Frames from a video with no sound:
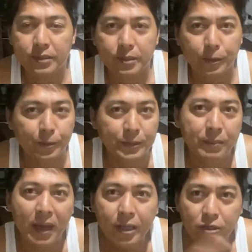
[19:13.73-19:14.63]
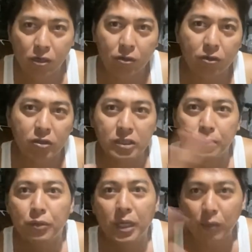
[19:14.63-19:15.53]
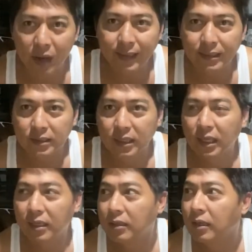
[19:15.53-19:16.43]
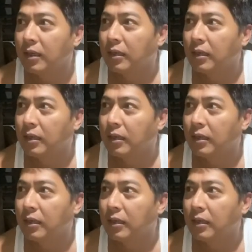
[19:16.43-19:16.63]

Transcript: So, samahan nyo ako sa buhay quarantine.